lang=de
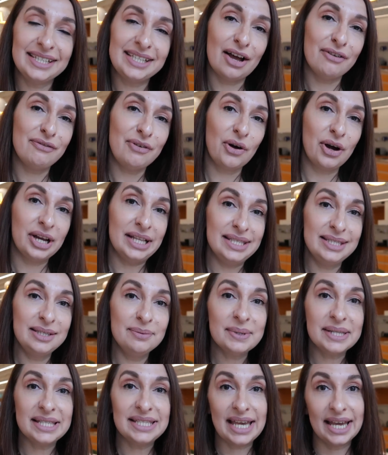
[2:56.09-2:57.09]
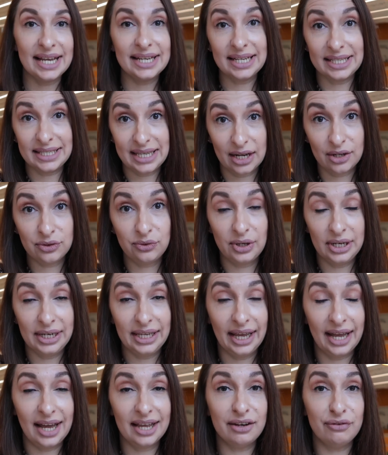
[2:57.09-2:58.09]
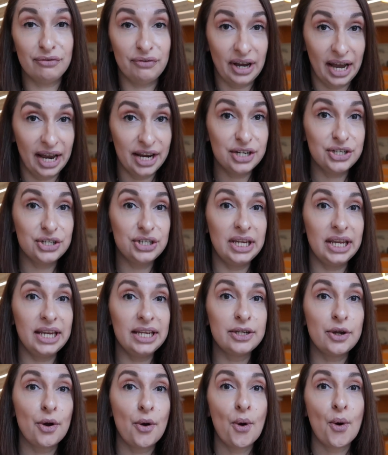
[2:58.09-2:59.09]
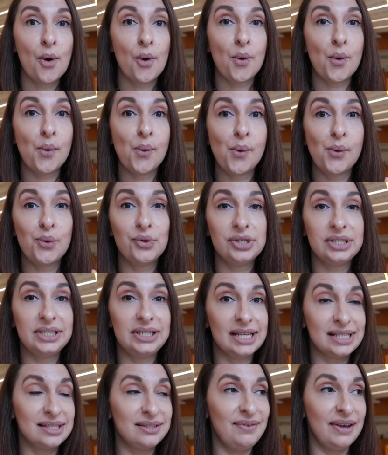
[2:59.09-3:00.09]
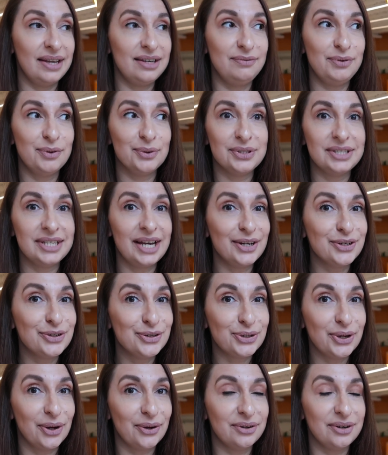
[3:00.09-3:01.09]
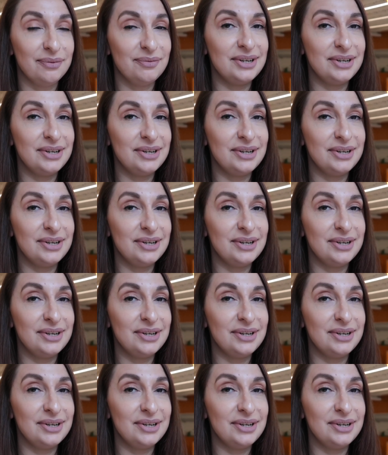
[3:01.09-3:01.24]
Ich darf auch ein Zimmer zeigen, das aktuell gerade frei steht und das werden wir uns anschauen.